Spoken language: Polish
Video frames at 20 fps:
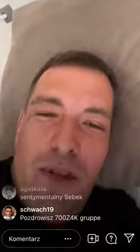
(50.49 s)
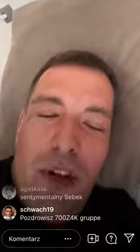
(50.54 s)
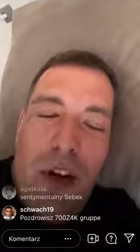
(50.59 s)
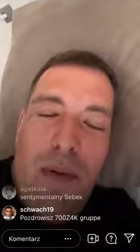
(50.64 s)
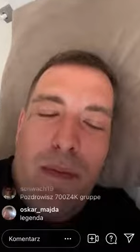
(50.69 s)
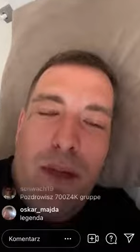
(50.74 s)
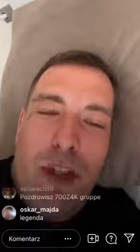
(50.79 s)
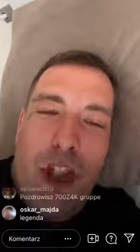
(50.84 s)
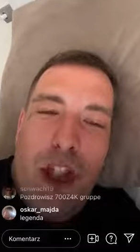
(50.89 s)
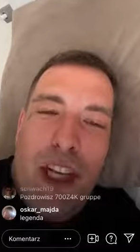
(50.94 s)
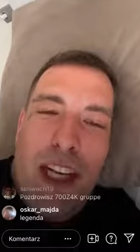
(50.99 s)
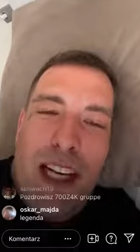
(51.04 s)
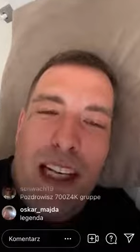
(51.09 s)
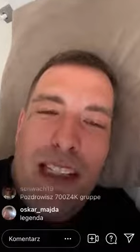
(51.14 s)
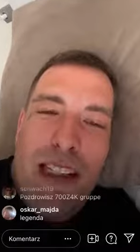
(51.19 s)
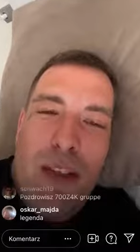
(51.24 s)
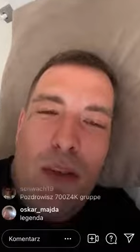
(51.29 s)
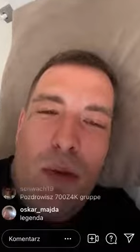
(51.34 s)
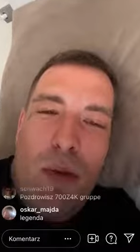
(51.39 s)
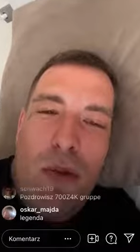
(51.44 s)
Wziąłem trzy
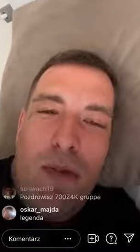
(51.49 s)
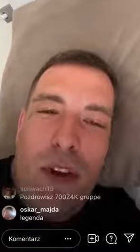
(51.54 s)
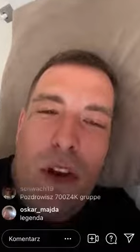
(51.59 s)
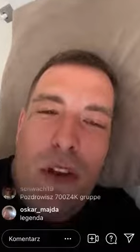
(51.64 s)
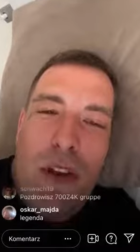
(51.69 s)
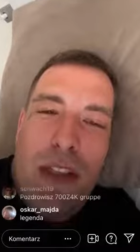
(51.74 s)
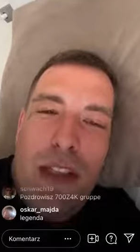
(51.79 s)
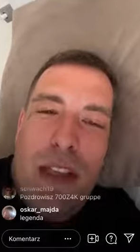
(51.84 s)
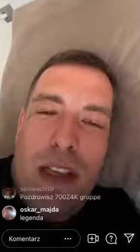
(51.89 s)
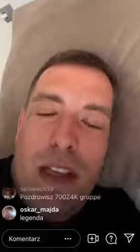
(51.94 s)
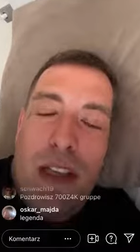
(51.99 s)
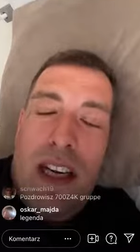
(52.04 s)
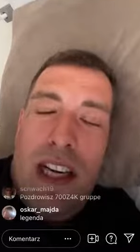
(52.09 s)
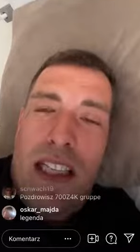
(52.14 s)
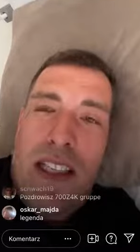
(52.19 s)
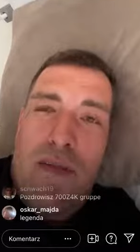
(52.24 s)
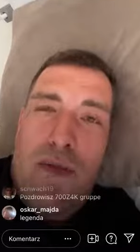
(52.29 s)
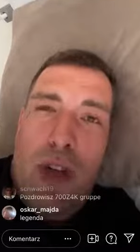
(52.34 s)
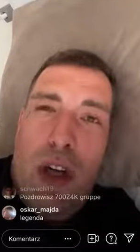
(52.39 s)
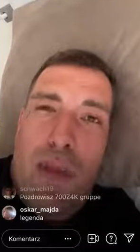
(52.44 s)
razy, kurwa, od,
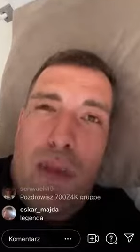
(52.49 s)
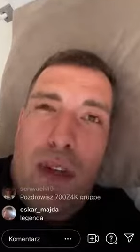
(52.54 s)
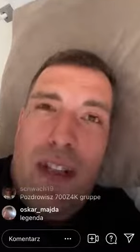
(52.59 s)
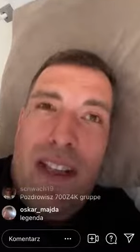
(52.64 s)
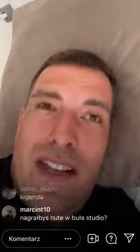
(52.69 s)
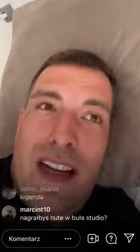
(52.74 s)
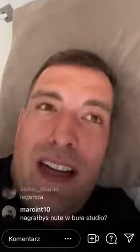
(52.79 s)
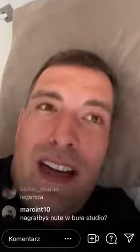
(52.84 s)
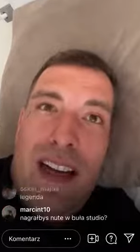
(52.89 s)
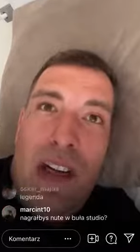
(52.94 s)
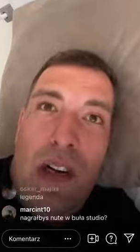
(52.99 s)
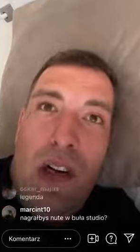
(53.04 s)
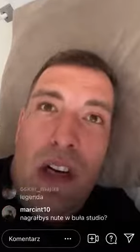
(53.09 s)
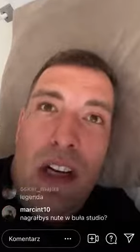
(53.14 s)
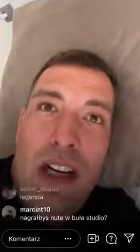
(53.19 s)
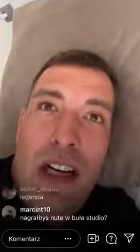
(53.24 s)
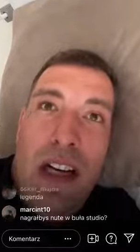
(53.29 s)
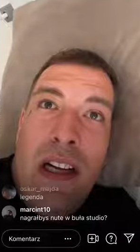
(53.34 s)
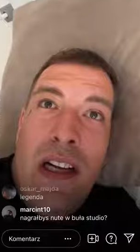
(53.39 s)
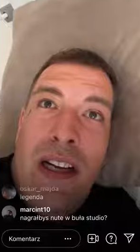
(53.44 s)
raz wziąłem od starego,
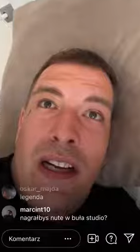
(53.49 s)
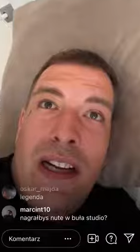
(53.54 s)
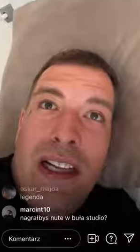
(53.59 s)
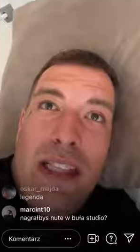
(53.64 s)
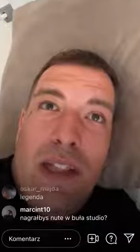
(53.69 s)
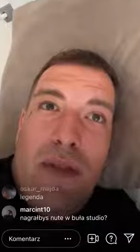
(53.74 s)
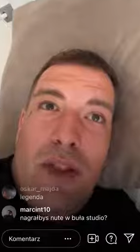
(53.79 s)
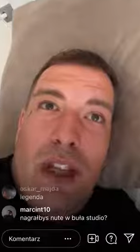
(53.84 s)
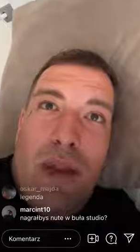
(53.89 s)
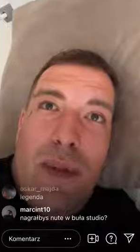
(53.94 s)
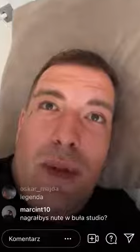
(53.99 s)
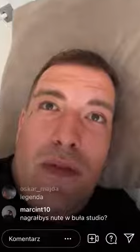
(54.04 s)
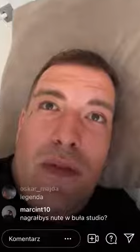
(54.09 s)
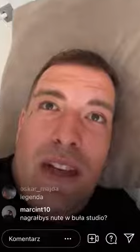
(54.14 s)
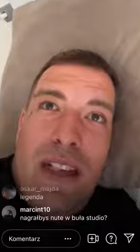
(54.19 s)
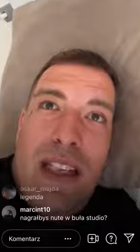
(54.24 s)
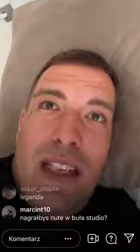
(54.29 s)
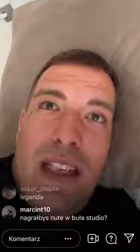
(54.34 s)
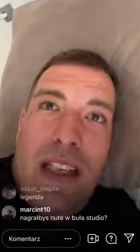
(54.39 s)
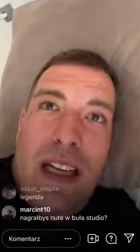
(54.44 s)
raz wziąłem od
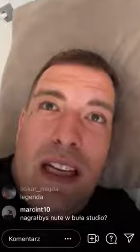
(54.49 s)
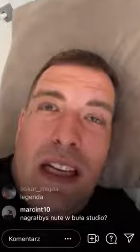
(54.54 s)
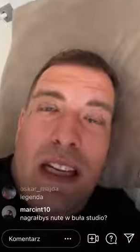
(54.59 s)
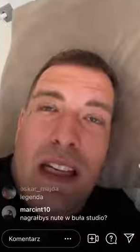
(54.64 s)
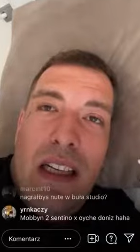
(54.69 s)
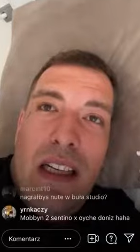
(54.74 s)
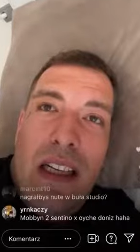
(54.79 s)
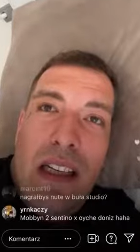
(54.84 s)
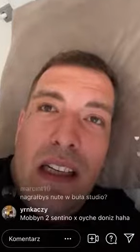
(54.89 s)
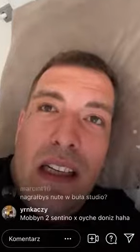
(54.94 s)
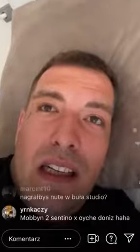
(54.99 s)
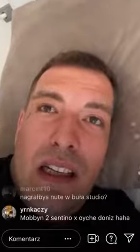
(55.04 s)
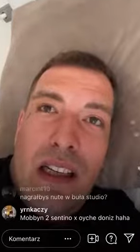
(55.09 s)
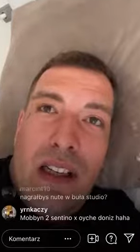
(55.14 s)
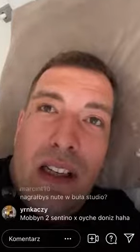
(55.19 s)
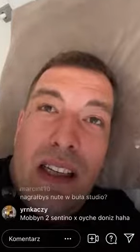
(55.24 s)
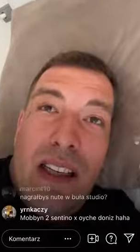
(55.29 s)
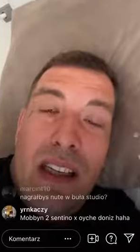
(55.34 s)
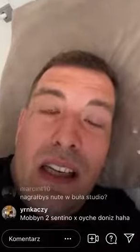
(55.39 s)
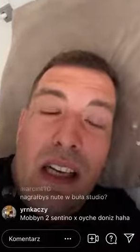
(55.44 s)
faceta,
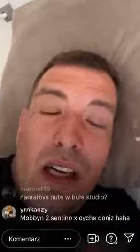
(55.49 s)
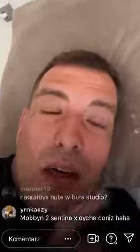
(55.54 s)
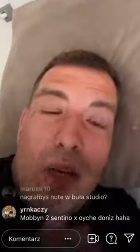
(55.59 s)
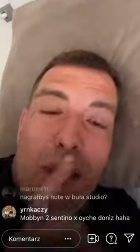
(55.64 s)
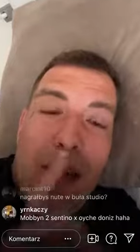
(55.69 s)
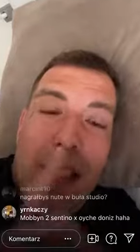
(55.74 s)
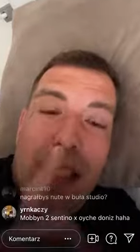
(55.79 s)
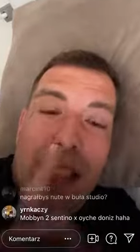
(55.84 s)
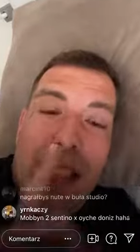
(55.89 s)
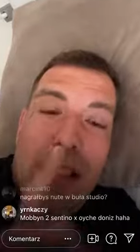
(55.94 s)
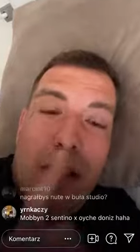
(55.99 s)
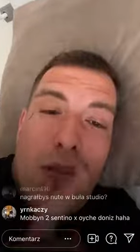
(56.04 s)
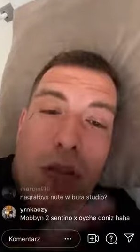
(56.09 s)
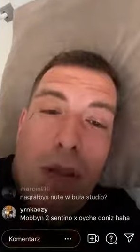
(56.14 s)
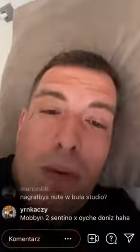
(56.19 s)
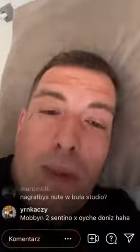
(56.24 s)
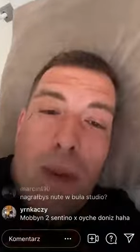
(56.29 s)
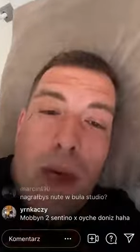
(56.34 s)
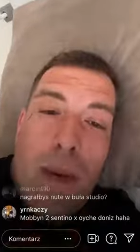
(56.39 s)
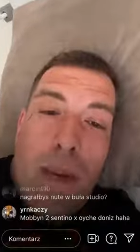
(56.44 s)
od jedynego faceta, z
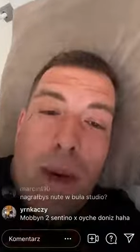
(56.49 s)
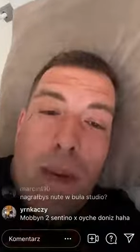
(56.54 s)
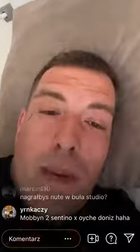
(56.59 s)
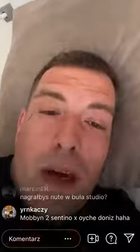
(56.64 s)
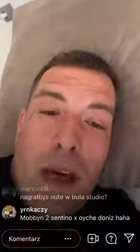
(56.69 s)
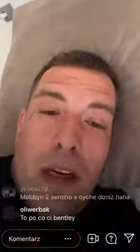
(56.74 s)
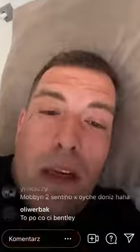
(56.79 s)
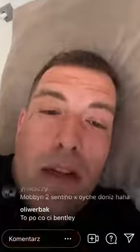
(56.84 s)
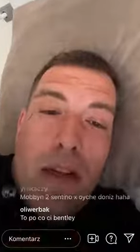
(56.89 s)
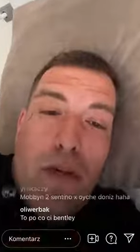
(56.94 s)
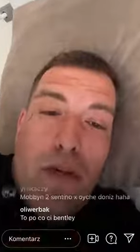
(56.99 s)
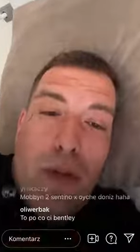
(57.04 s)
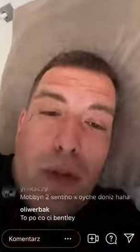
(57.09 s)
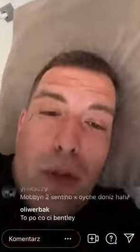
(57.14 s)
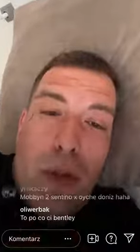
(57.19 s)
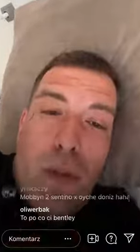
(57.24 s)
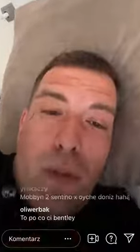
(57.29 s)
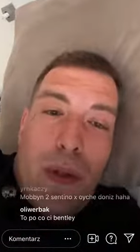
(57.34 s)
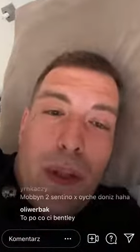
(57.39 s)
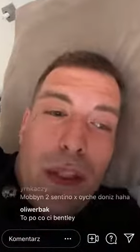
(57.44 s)
którym moja mama się w
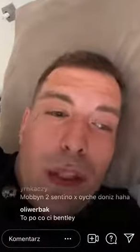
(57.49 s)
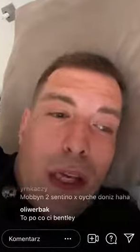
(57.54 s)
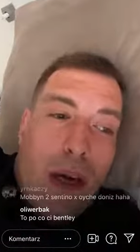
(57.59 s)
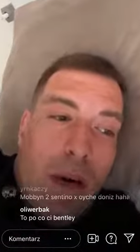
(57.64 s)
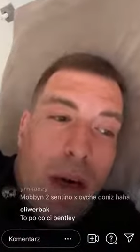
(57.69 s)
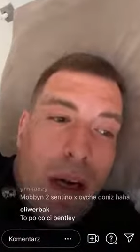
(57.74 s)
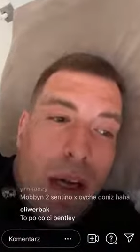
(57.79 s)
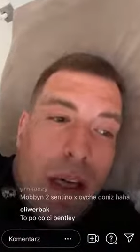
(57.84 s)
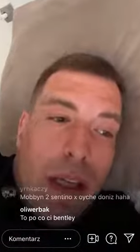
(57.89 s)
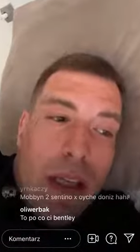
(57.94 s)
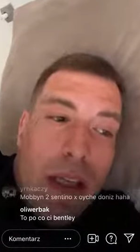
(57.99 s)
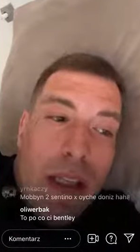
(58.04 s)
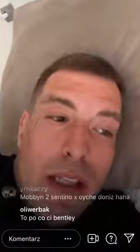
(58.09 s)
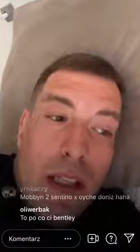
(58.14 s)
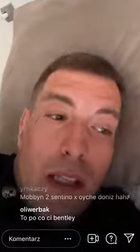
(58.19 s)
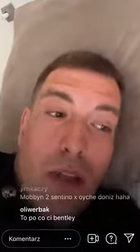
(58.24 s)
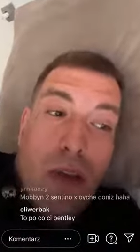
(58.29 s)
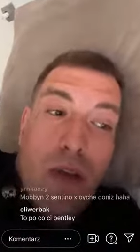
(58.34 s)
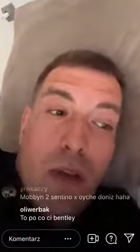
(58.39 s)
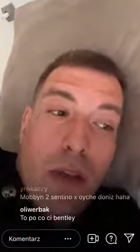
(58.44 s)
życiu spotykała,
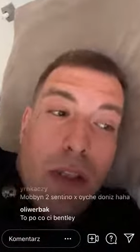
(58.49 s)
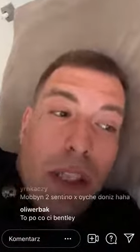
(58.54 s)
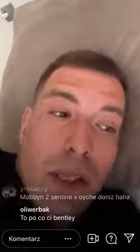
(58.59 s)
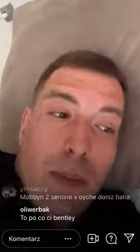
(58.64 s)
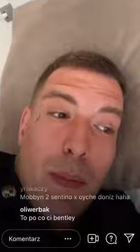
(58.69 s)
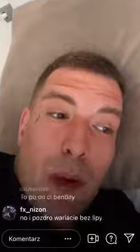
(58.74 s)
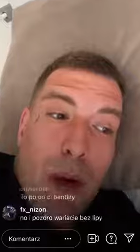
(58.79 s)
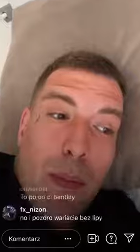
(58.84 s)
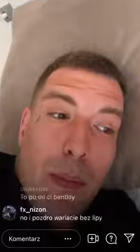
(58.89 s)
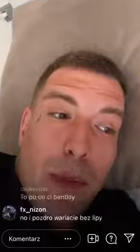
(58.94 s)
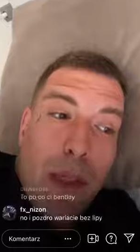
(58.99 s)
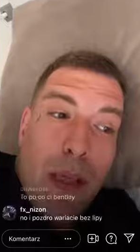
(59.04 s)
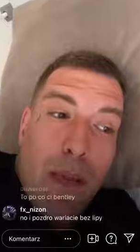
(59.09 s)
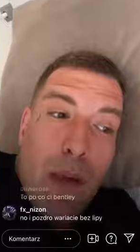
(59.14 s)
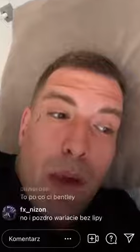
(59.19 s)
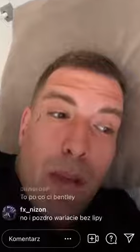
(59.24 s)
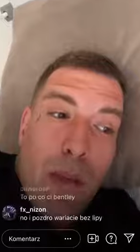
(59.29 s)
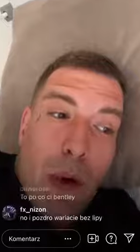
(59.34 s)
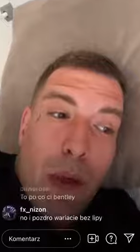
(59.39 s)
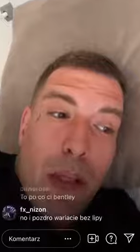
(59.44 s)
znaczy związek miała poza
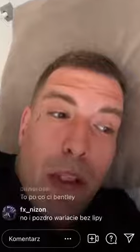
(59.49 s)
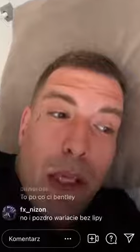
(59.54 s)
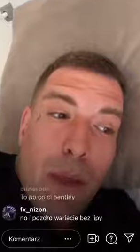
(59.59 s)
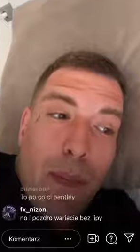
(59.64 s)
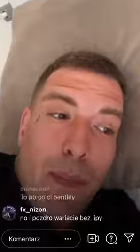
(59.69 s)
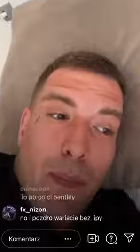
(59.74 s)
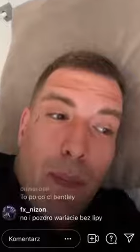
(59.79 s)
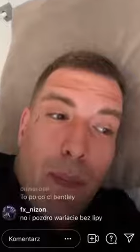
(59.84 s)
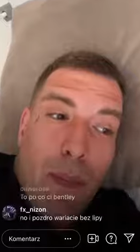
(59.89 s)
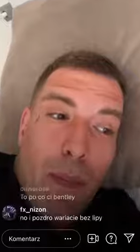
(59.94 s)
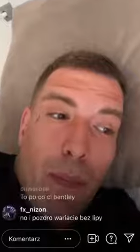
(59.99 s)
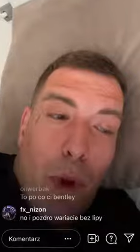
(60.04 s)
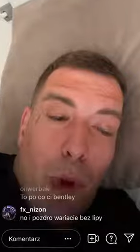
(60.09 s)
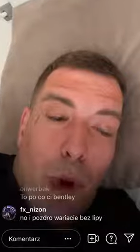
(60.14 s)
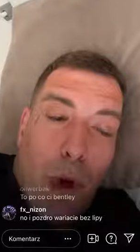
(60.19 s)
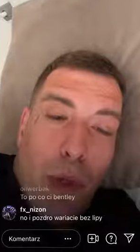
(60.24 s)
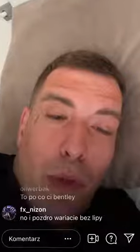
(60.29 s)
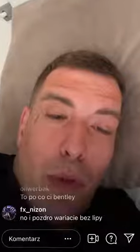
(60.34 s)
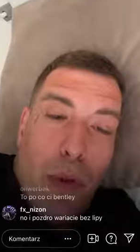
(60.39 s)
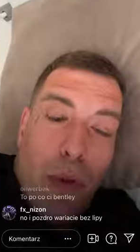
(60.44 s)
moim ojcem,
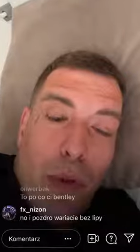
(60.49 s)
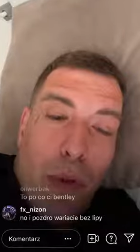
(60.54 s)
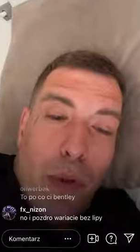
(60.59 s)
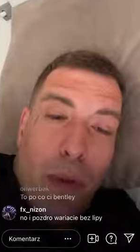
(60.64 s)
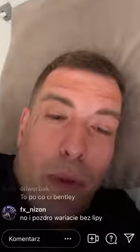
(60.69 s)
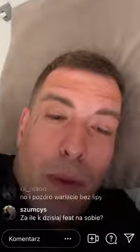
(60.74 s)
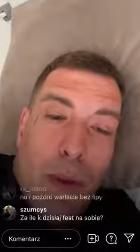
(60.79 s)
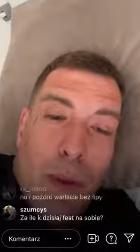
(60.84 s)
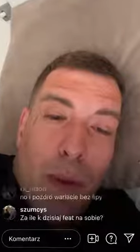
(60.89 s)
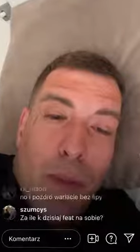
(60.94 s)
po ojcu już.